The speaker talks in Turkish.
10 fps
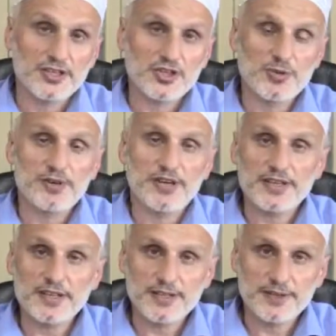
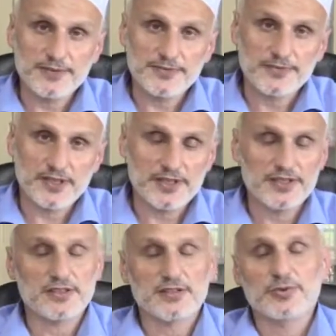Cebrail
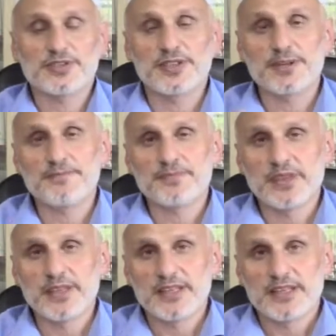Aleyhisselatü Vesselam
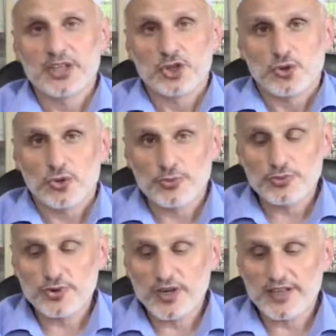
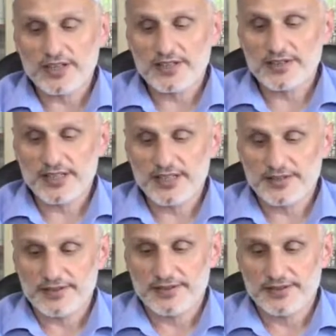komşu hakkından
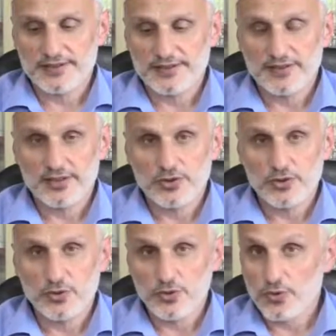
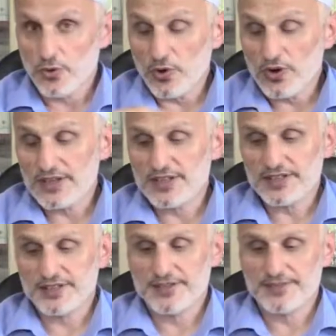o
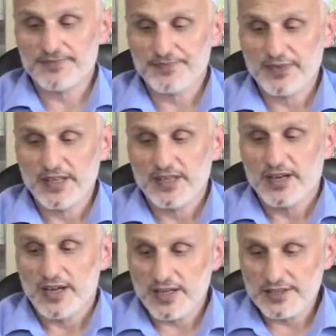kadar
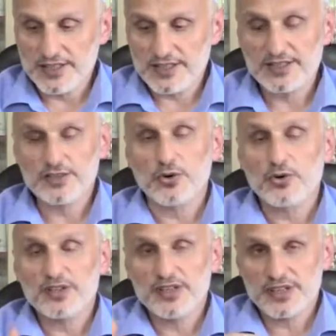anlattı, o
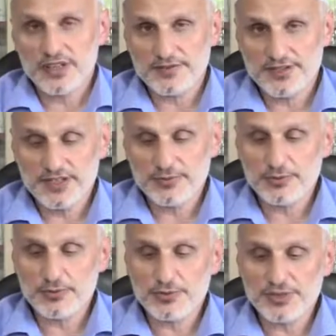kadar tavsiyede
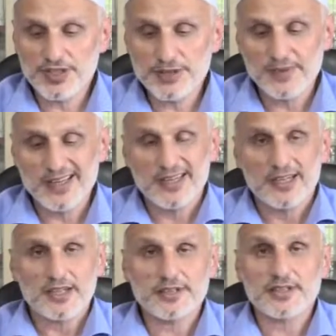bulundu ki
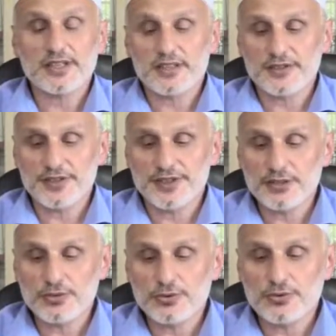hatta
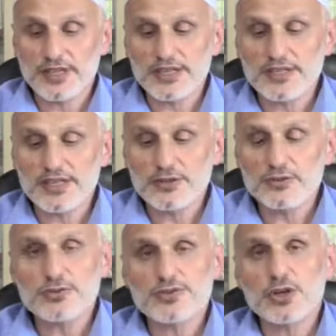zanantu
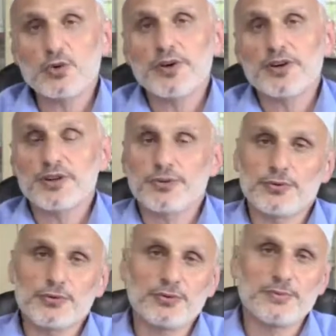ennehu
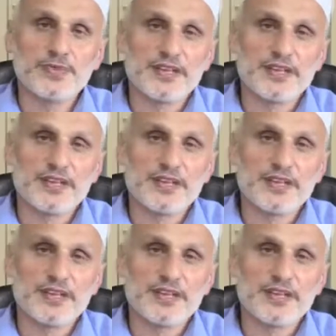seyverrithuhu.